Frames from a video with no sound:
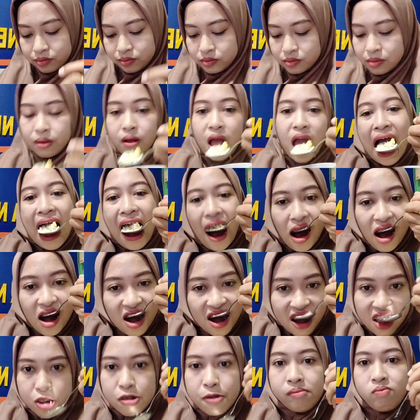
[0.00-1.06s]
terluka dalam
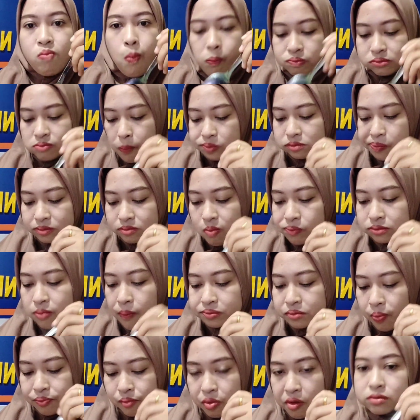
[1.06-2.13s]
waktu
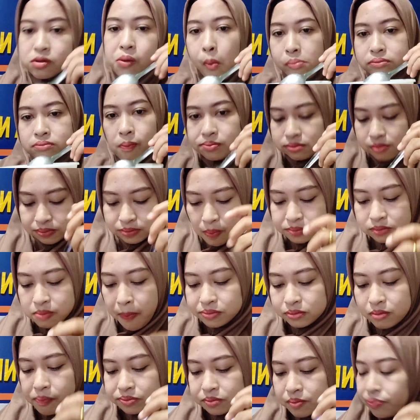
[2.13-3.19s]
uh,
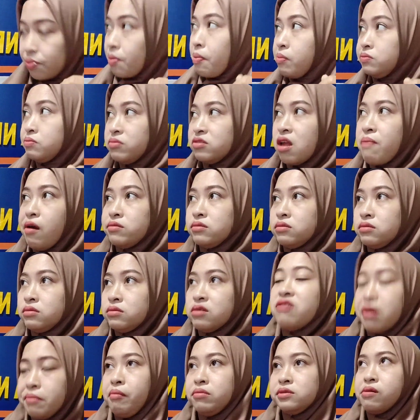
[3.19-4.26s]
berdekatan.
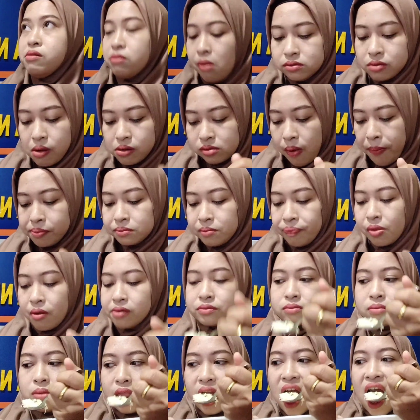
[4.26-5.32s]
Ah,
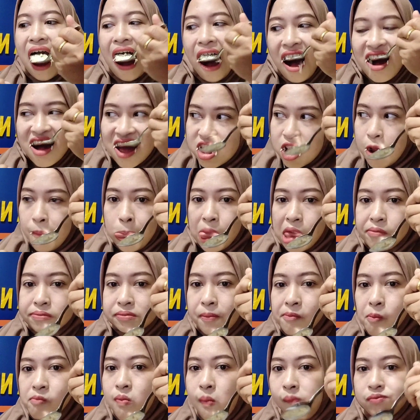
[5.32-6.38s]
nah, untuk
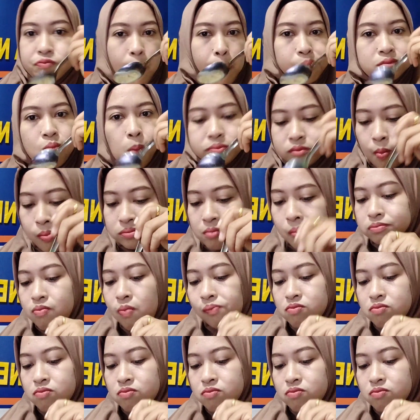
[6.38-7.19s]
teman-teman harus hati-hati ya